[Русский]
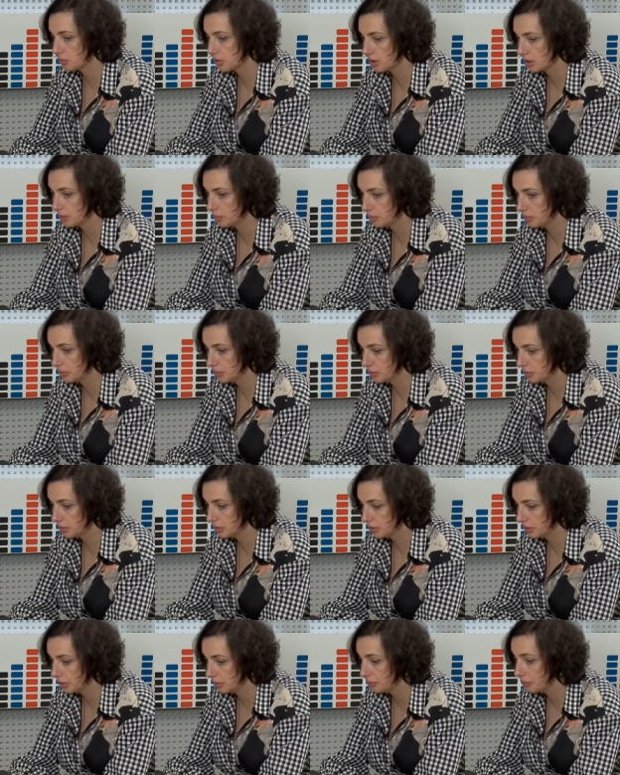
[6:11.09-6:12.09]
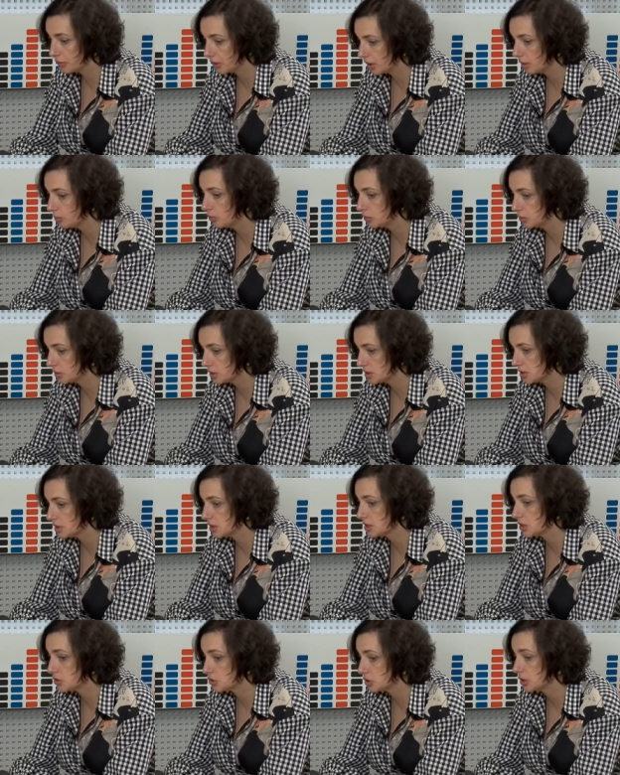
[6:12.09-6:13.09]
как бы работая с
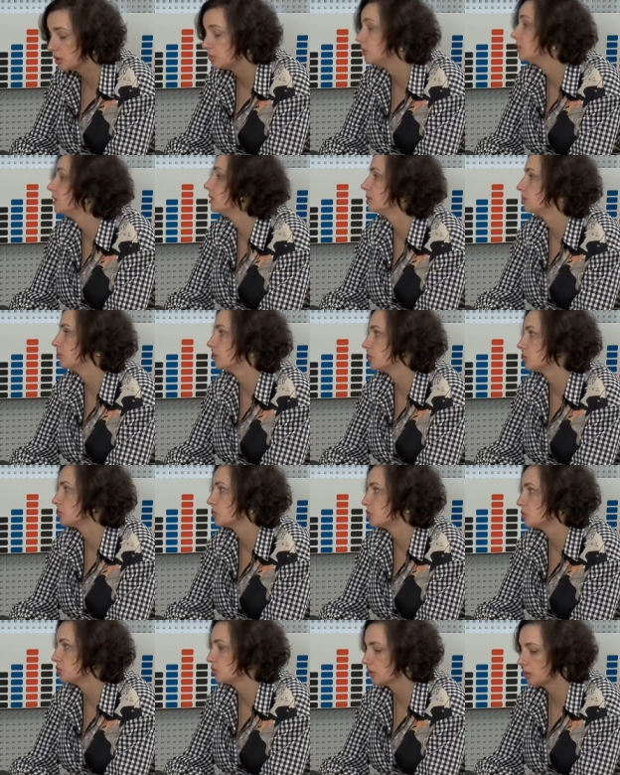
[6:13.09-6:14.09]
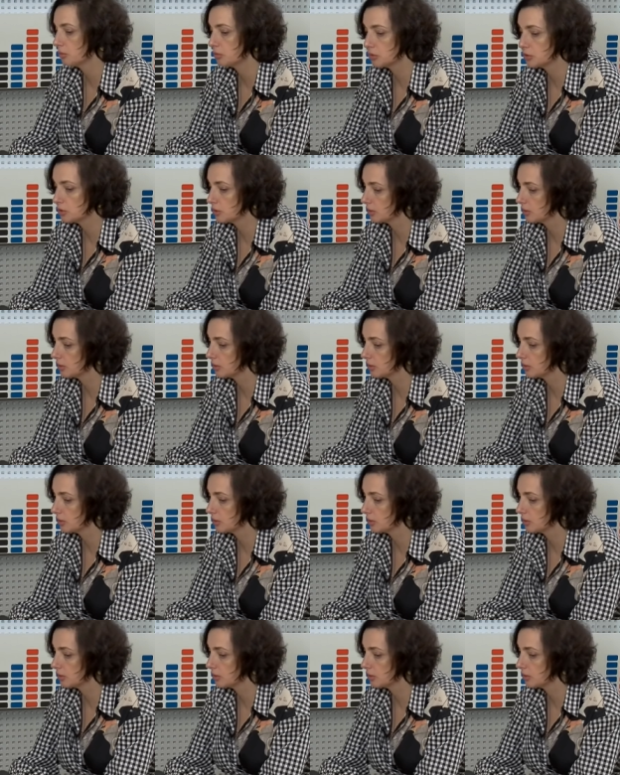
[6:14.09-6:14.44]
достаточно именитыми режиссерами,